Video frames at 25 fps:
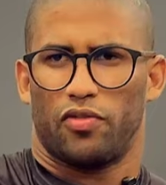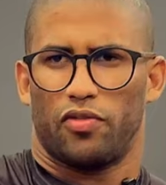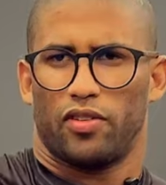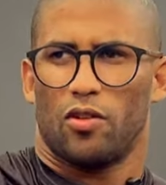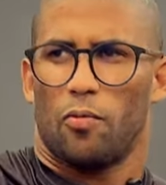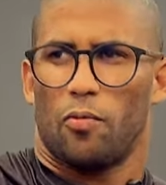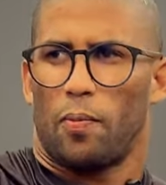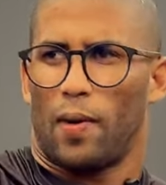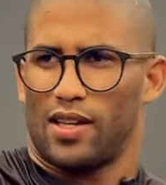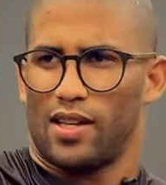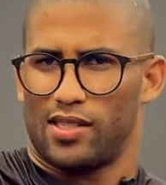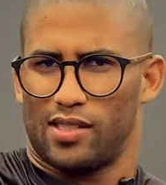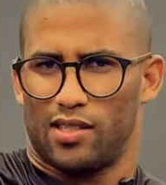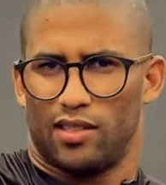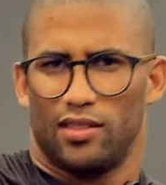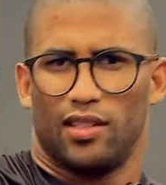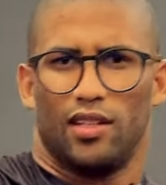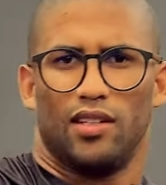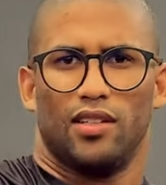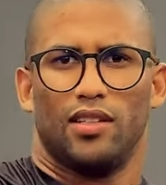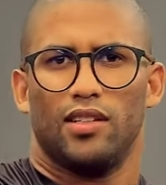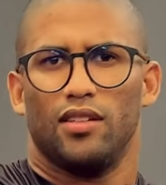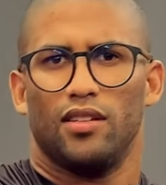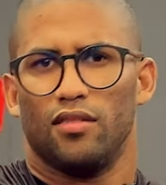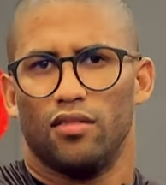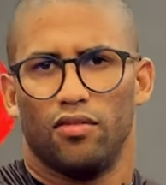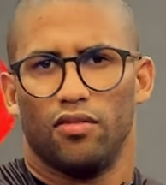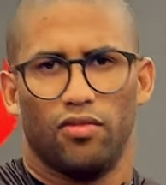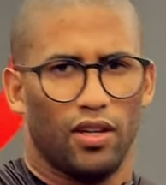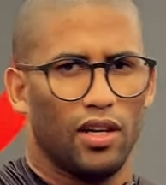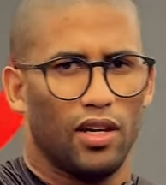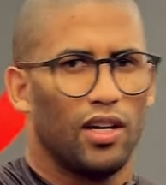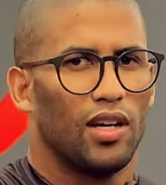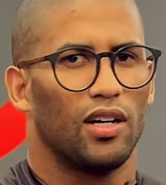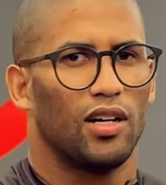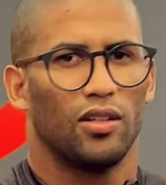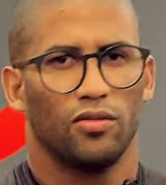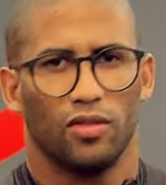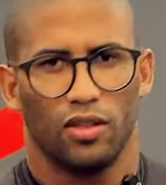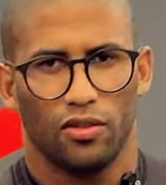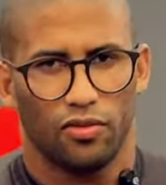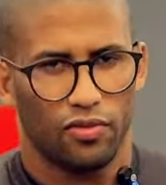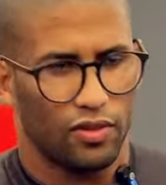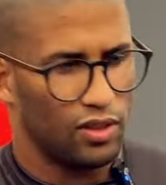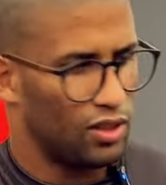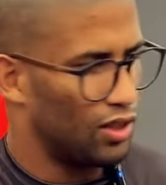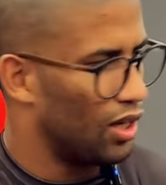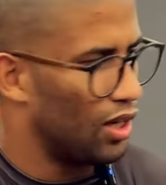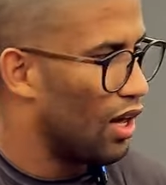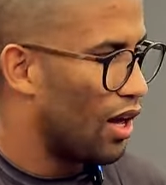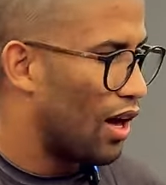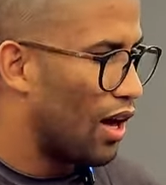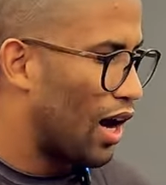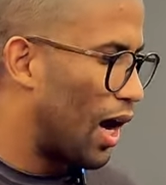ficam passando ali, vendo, enfim.